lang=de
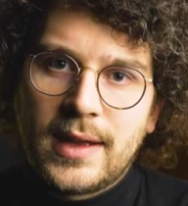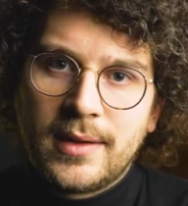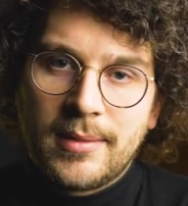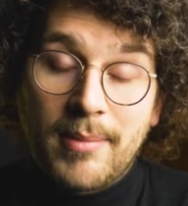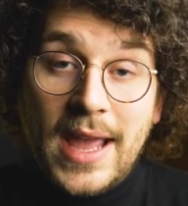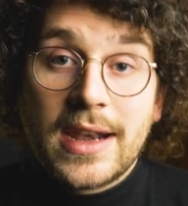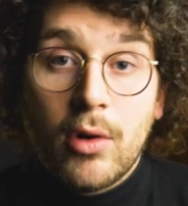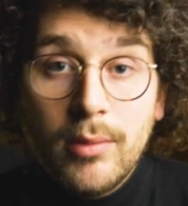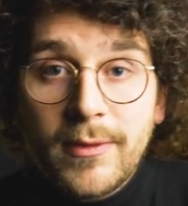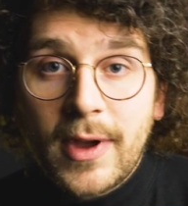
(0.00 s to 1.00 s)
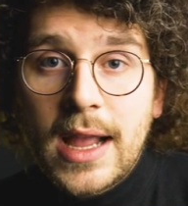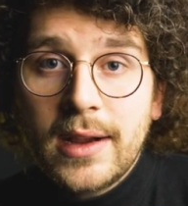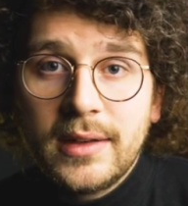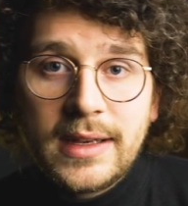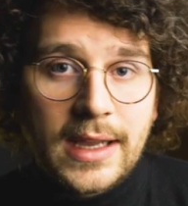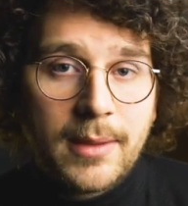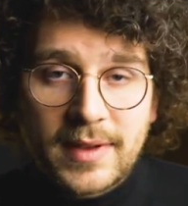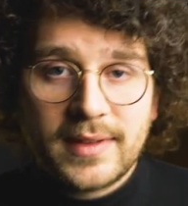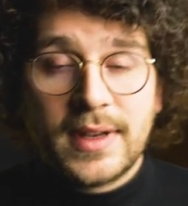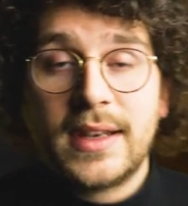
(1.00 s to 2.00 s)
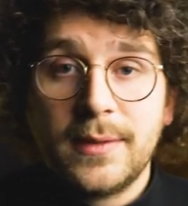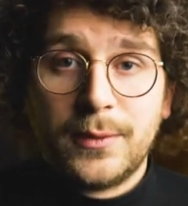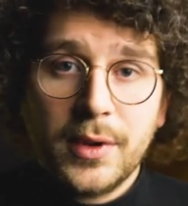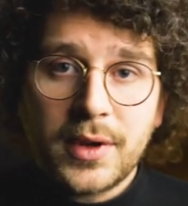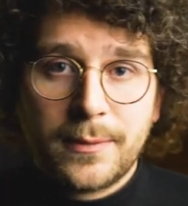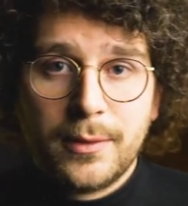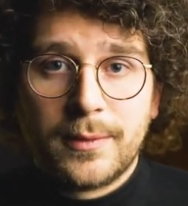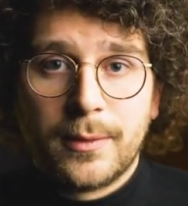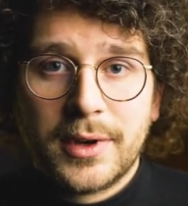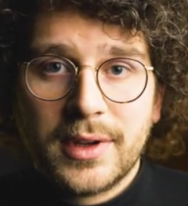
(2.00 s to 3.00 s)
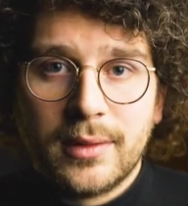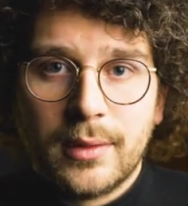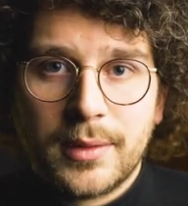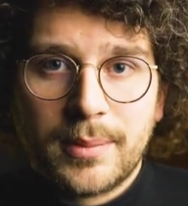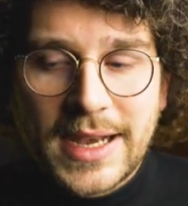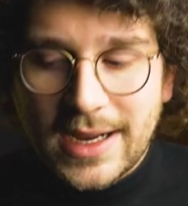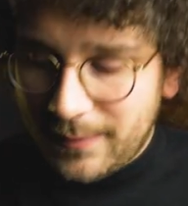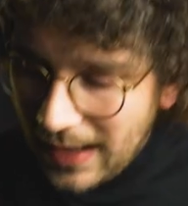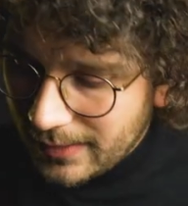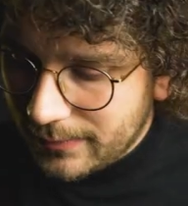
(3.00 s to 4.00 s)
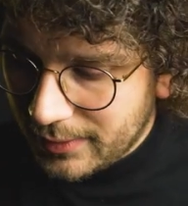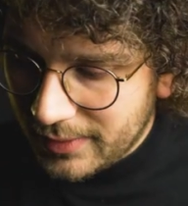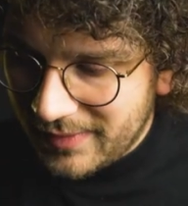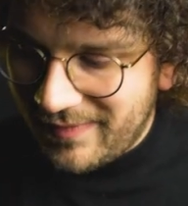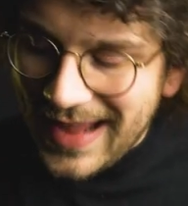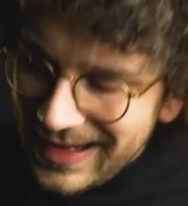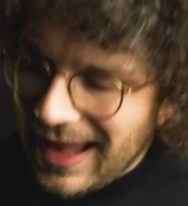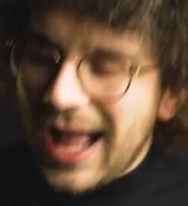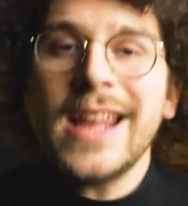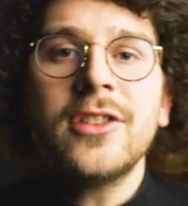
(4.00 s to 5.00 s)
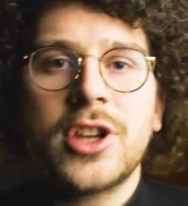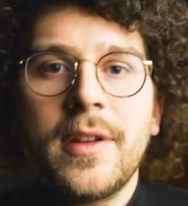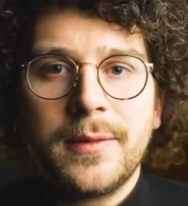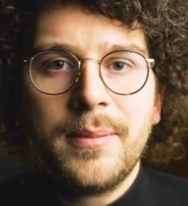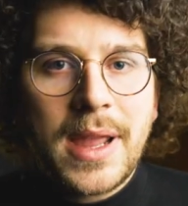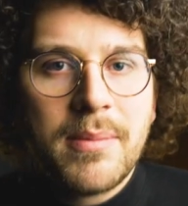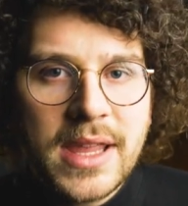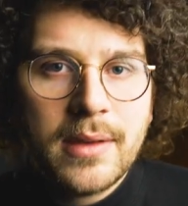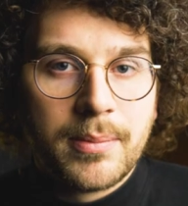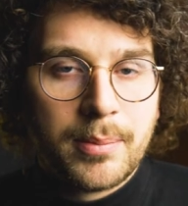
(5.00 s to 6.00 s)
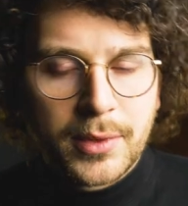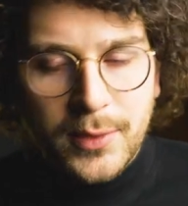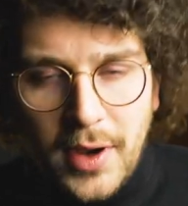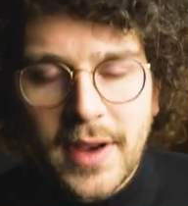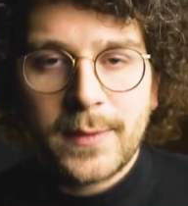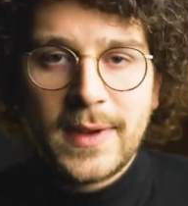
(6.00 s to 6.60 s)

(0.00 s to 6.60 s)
denn bei einer Umfrage, die repräsentativ durchgeführt wurde und bei der gefragt wurde, welche Eigenschaften bei Bier besonders